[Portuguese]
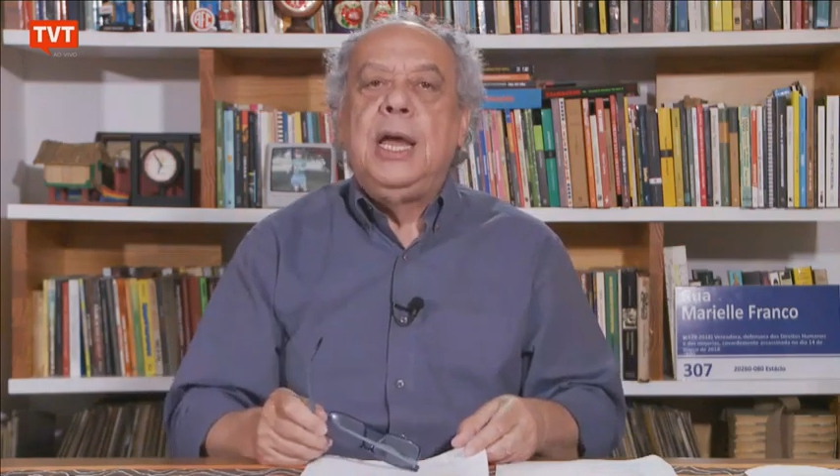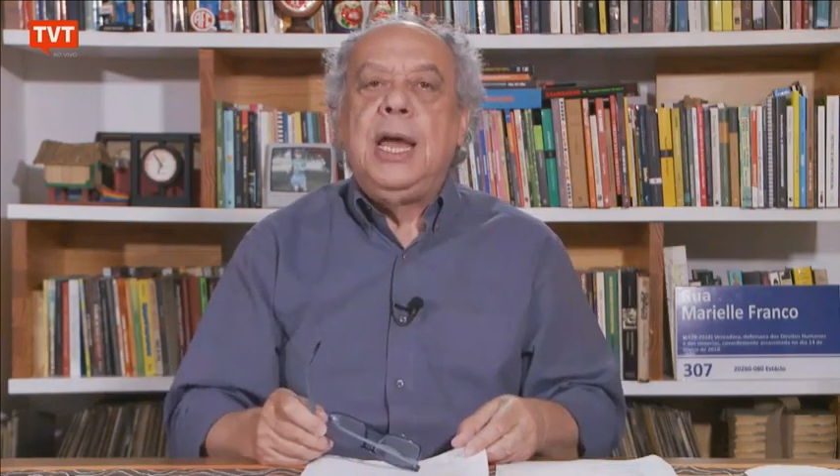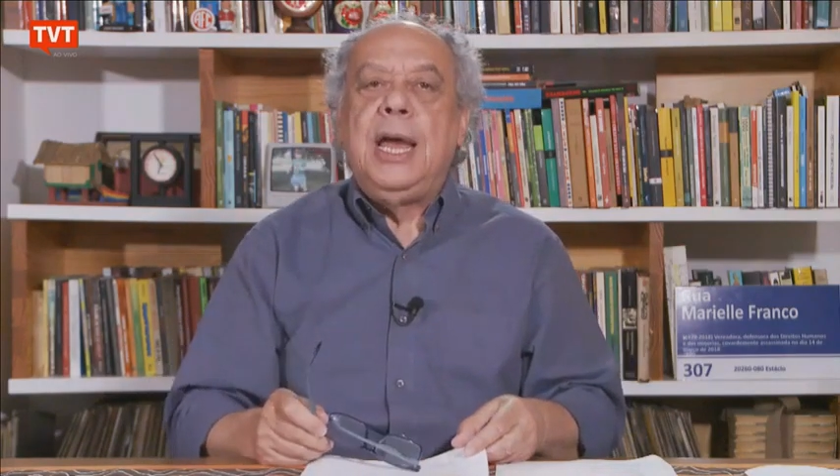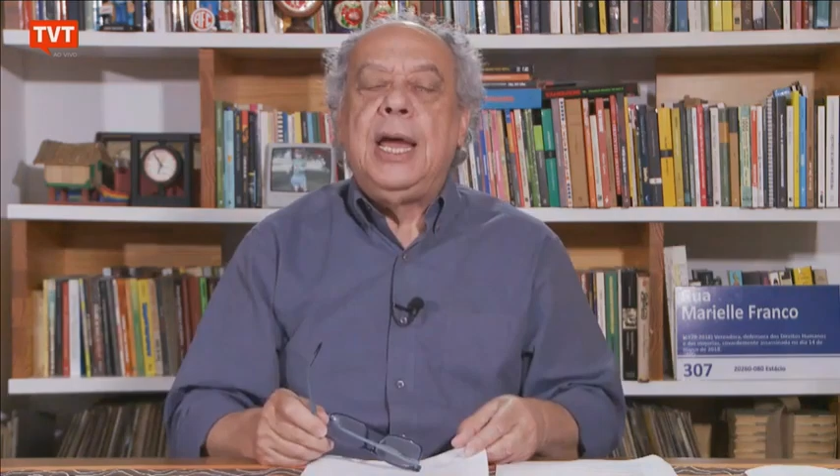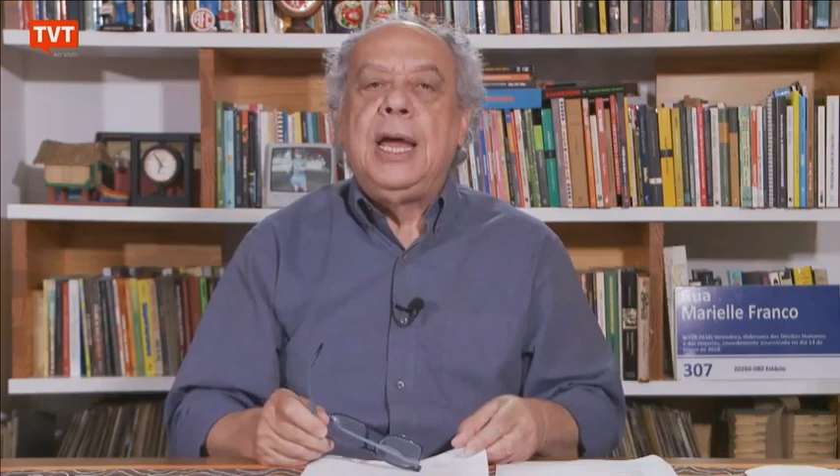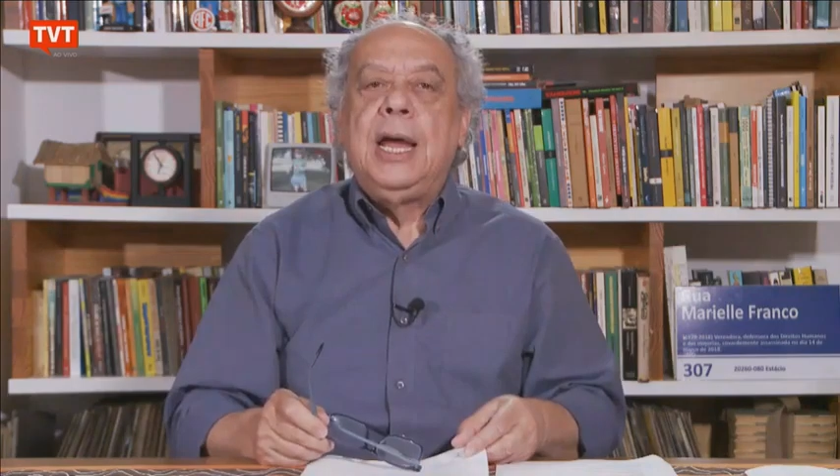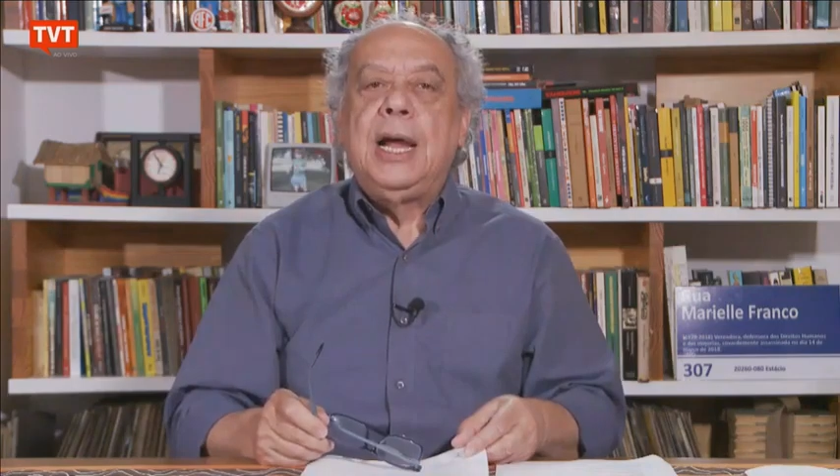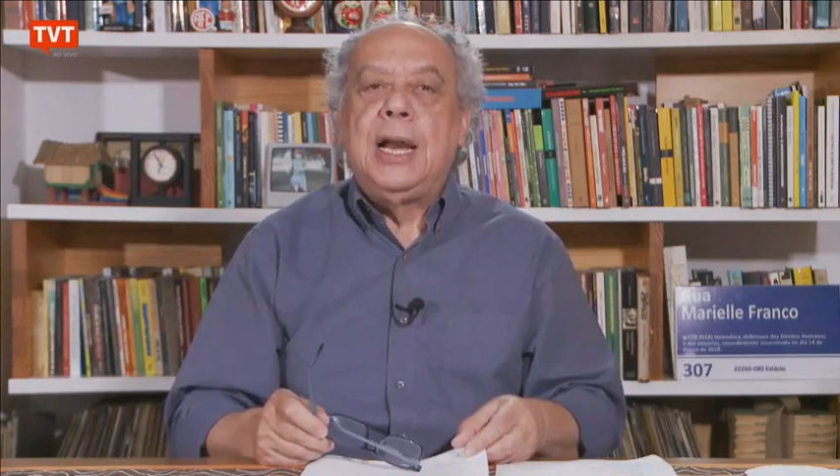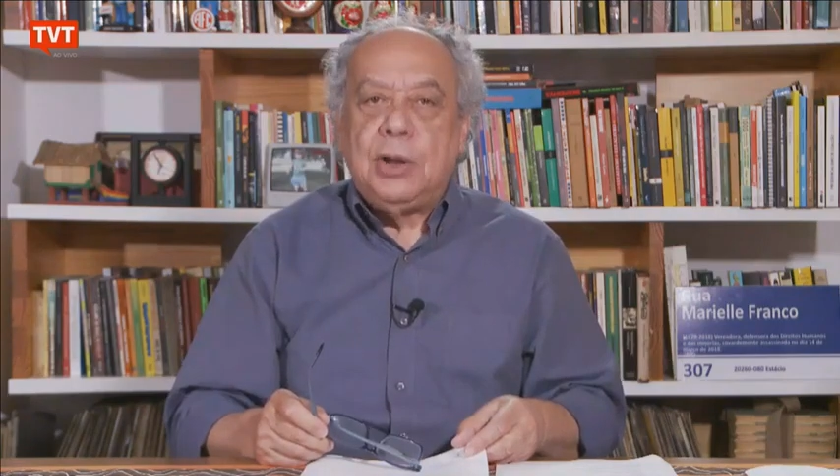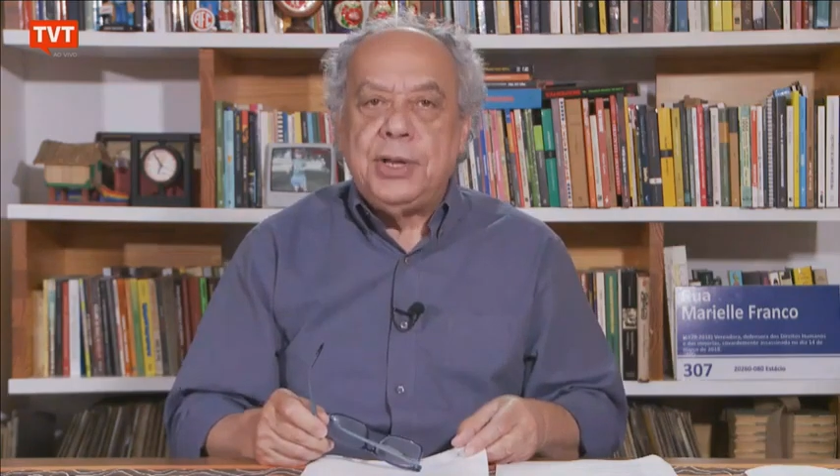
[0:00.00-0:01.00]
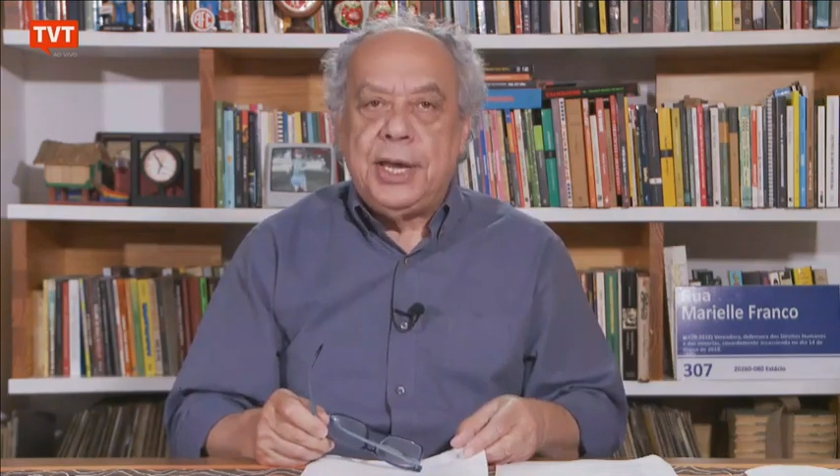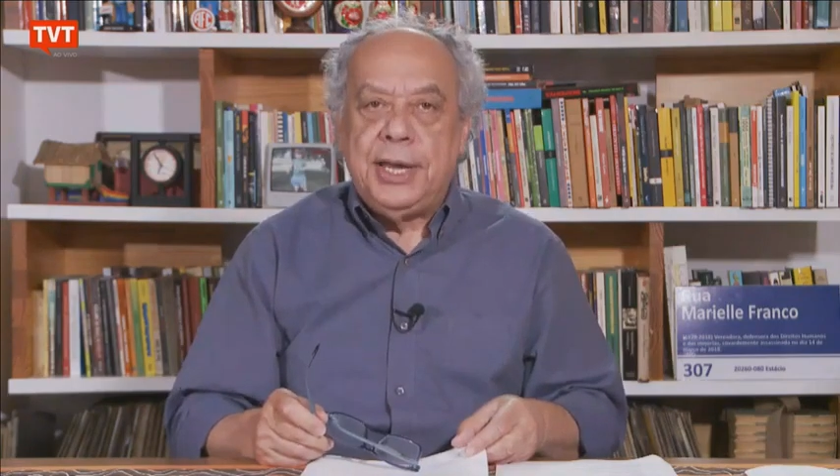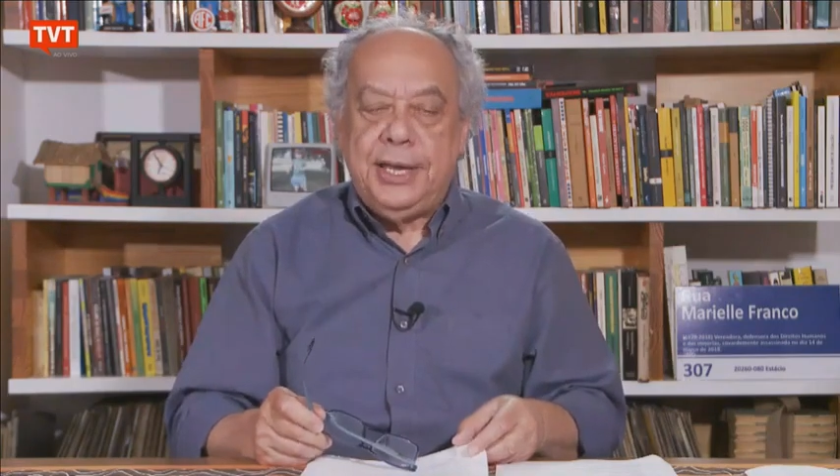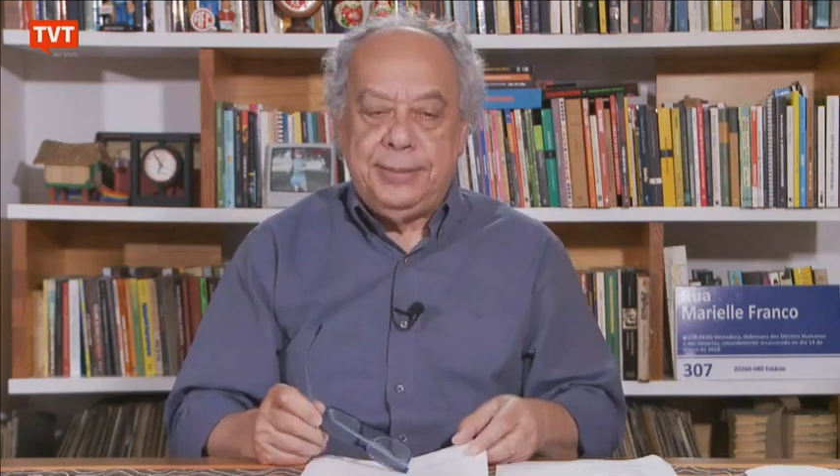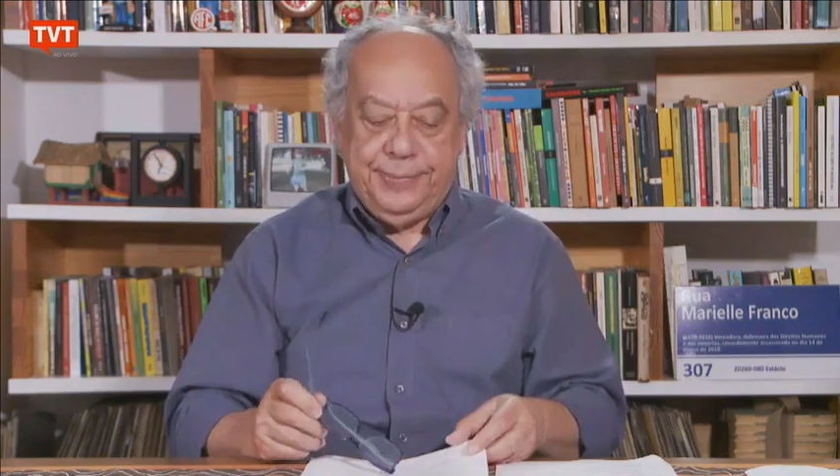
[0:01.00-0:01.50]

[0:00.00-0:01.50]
é Cláudia Regui.